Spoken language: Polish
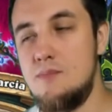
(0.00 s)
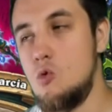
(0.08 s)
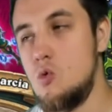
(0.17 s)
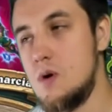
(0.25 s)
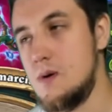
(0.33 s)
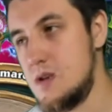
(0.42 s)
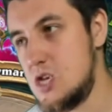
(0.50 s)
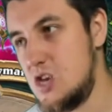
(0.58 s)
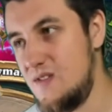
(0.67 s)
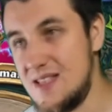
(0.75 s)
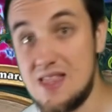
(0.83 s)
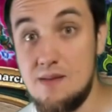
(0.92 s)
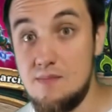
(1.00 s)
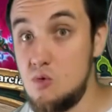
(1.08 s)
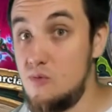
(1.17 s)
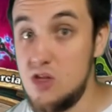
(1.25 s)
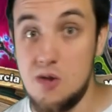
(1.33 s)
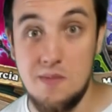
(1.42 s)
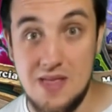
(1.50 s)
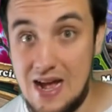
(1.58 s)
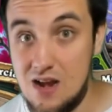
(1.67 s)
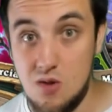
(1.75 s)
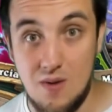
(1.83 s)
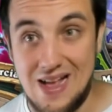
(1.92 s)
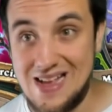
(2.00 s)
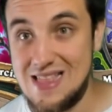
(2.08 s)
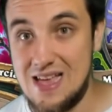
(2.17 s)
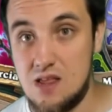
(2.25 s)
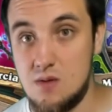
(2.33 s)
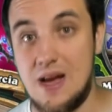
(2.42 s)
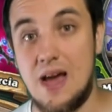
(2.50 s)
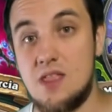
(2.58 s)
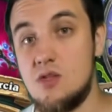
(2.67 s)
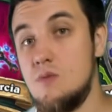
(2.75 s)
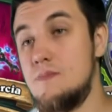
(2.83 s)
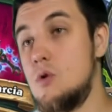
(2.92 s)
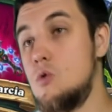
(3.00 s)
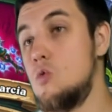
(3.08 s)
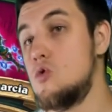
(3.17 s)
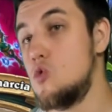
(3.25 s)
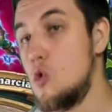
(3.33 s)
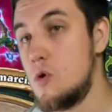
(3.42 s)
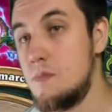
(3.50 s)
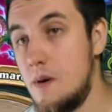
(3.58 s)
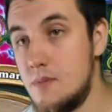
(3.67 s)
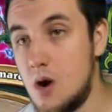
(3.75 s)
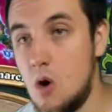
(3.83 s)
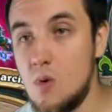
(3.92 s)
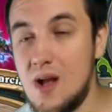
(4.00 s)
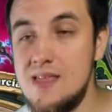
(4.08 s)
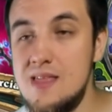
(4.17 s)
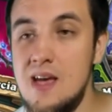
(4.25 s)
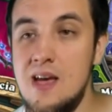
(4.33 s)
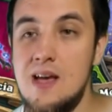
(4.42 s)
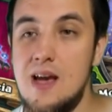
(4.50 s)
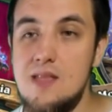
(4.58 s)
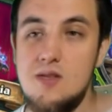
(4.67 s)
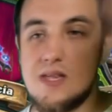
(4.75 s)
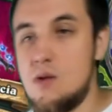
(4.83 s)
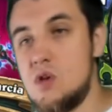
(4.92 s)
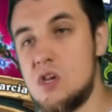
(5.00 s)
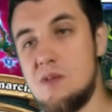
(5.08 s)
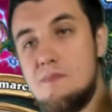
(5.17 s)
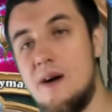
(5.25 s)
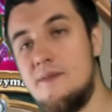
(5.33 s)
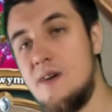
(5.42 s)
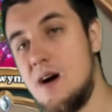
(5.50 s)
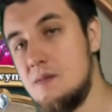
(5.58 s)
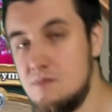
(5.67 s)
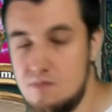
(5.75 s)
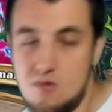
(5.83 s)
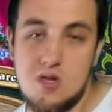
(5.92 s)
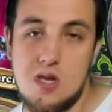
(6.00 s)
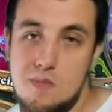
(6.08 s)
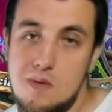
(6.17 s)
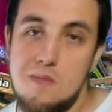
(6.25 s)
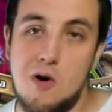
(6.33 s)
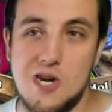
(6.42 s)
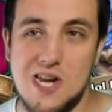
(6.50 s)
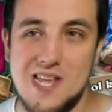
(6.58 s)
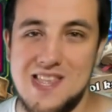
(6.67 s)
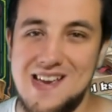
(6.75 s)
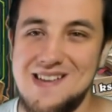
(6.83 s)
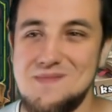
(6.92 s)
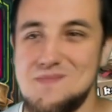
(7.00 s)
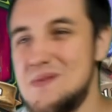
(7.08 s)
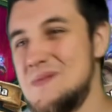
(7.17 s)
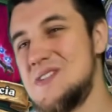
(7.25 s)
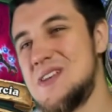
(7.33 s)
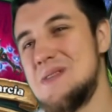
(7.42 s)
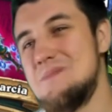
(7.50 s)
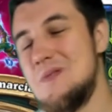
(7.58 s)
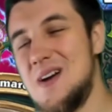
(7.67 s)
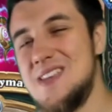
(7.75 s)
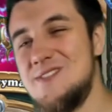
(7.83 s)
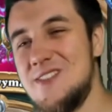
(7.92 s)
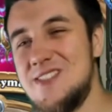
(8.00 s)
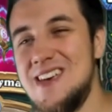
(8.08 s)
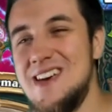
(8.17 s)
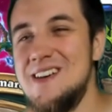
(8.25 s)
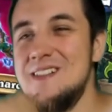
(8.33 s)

był świetny, był fenomenalną, legendarną kartą, był turbo broken, Dostał jeszcze buffa, bo co, bo może, nie? Bo może, bo why not?